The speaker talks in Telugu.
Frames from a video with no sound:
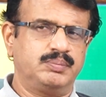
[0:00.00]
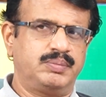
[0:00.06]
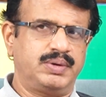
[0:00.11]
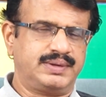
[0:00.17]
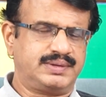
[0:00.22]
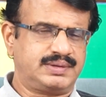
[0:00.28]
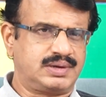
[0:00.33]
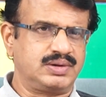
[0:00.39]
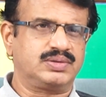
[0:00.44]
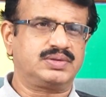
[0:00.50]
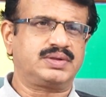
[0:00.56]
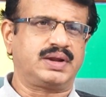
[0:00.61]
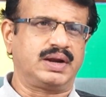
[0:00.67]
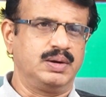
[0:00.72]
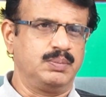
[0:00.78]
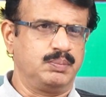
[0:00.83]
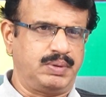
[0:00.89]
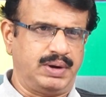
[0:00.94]
బెస్ట్
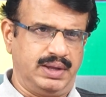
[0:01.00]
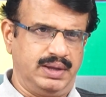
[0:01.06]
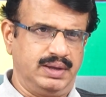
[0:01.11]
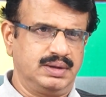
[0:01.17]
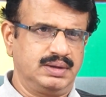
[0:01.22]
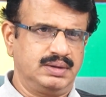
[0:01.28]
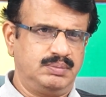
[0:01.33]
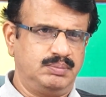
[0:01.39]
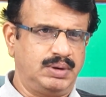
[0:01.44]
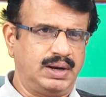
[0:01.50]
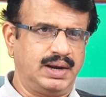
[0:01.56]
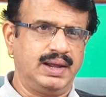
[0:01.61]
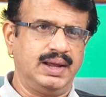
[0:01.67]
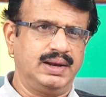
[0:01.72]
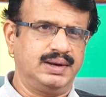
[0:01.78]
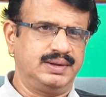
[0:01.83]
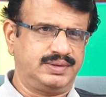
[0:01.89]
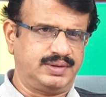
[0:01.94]
స్క్రీన్ ప్లే
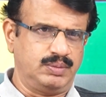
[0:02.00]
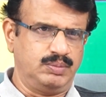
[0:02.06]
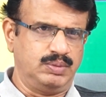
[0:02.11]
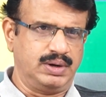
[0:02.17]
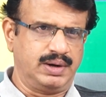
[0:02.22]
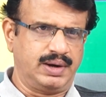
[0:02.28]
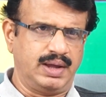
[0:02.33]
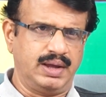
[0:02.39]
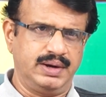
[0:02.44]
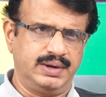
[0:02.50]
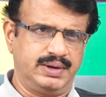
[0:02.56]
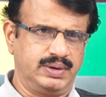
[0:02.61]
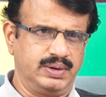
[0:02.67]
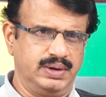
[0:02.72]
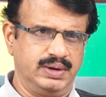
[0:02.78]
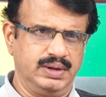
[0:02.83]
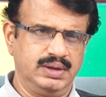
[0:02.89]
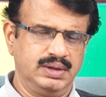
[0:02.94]
మలయాళీ సినిమా నాయట్
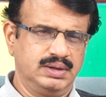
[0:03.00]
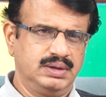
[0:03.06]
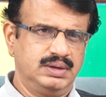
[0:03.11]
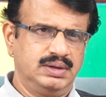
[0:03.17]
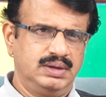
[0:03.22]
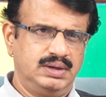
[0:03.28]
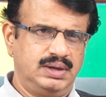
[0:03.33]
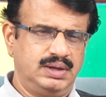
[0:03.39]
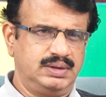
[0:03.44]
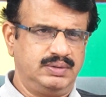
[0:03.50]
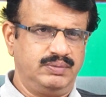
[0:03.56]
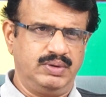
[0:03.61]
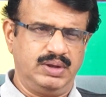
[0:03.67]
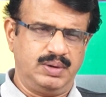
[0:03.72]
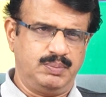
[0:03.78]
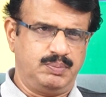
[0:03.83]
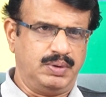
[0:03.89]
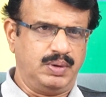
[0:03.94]
అని అది
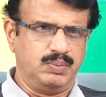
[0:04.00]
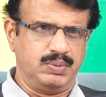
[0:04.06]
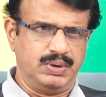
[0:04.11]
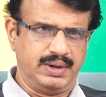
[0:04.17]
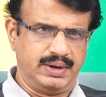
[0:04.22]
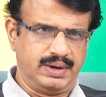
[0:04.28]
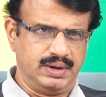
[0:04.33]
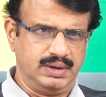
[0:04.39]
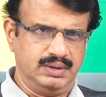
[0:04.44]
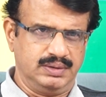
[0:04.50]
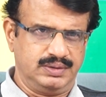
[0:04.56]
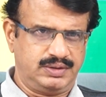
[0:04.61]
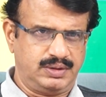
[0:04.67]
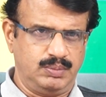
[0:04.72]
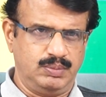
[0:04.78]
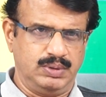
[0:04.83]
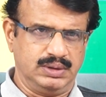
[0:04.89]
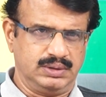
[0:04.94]
వెరీ పాపులర్
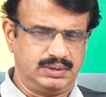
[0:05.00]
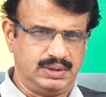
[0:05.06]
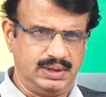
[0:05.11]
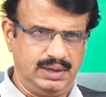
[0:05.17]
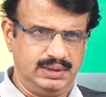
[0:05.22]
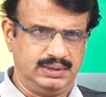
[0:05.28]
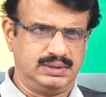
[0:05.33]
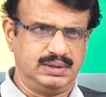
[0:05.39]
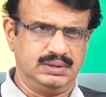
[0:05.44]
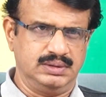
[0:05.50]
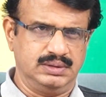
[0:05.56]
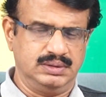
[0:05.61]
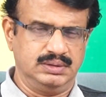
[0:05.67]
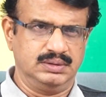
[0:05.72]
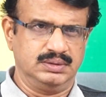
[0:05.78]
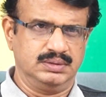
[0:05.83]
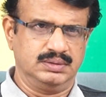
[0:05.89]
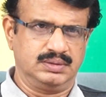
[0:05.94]
సినిమా దళిత్
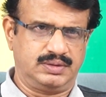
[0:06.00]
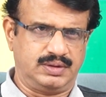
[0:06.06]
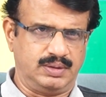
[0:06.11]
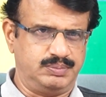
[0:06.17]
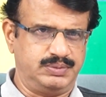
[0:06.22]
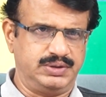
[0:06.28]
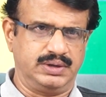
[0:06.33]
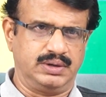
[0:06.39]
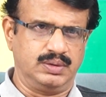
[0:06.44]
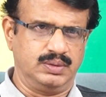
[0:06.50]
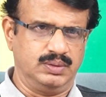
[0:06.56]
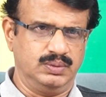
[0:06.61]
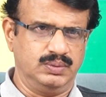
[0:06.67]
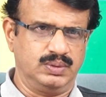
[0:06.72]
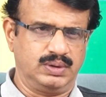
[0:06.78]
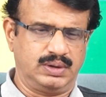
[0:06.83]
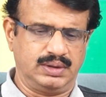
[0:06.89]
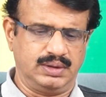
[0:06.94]
సబ్జెక్టు
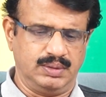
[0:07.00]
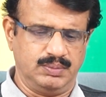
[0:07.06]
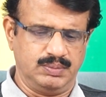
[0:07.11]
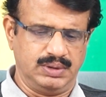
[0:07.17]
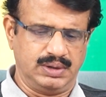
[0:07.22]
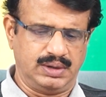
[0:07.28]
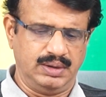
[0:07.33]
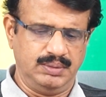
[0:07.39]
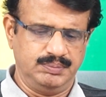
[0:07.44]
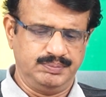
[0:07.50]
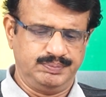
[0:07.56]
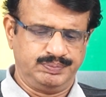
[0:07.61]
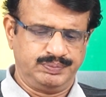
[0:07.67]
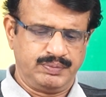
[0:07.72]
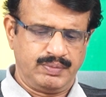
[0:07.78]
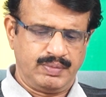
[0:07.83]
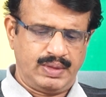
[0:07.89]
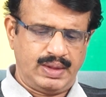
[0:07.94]
ఉంటుంది అనమాట
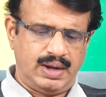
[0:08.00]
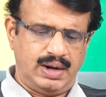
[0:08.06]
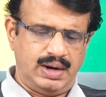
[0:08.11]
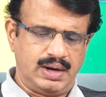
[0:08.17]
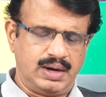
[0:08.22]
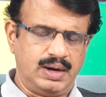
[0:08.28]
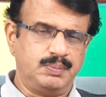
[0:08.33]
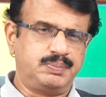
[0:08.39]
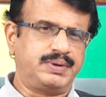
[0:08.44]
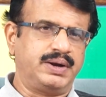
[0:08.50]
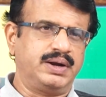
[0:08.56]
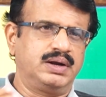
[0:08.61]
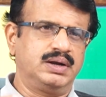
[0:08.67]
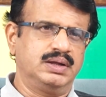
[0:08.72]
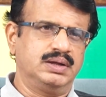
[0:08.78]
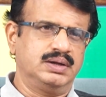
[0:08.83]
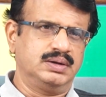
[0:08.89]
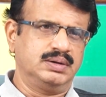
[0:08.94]

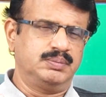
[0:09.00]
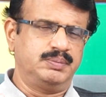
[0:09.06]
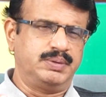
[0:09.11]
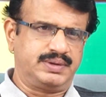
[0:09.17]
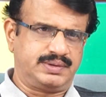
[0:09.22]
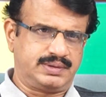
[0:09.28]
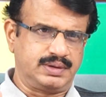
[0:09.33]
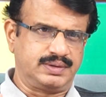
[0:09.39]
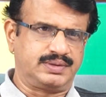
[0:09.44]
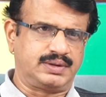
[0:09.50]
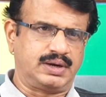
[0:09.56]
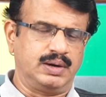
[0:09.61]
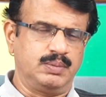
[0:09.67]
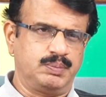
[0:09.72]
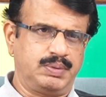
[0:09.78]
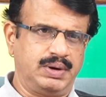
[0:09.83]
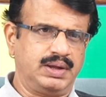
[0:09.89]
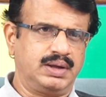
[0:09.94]
అడాప్టెడ్ బెస్ట్
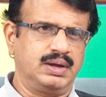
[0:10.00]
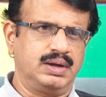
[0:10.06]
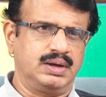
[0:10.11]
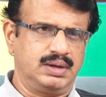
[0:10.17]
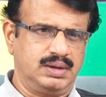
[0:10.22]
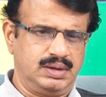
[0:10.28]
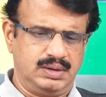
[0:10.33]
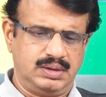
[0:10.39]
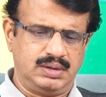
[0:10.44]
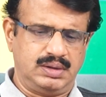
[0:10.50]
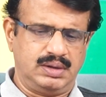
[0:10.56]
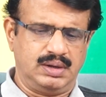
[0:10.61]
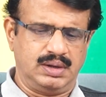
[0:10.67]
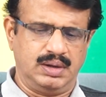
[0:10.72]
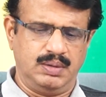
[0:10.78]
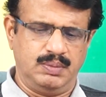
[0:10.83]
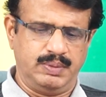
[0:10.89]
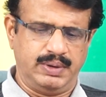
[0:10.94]
స్క్రీన్ ప్లే గంగ
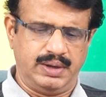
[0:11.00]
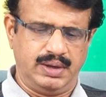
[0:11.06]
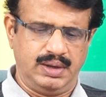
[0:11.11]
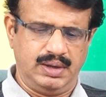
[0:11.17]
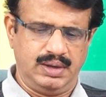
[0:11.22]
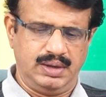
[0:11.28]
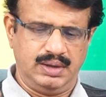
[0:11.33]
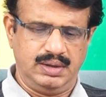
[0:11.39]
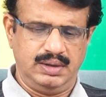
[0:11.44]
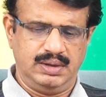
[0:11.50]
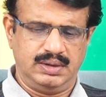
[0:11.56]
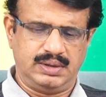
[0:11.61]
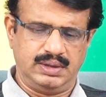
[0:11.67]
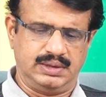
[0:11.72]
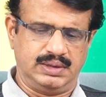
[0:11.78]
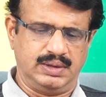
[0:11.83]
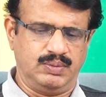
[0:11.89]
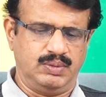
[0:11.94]
గంగాబాయి
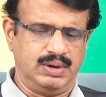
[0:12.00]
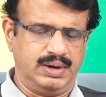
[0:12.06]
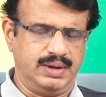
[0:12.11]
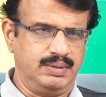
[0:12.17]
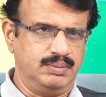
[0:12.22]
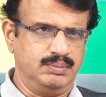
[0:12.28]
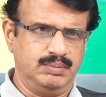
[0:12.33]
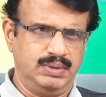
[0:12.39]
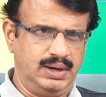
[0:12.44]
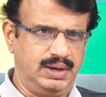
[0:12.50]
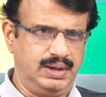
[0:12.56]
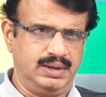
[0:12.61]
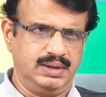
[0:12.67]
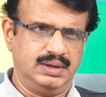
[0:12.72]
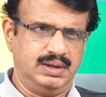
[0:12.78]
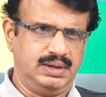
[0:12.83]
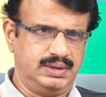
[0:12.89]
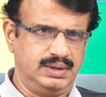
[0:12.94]
కతేవాడి మళ్ళీ
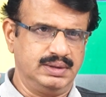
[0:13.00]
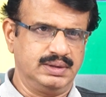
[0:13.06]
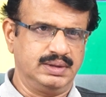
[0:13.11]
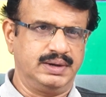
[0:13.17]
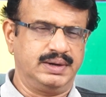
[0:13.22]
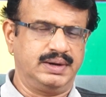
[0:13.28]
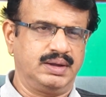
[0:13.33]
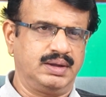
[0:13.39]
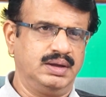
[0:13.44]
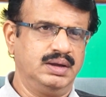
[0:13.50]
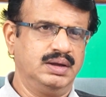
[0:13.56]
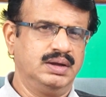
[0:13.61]
అదేంటంటే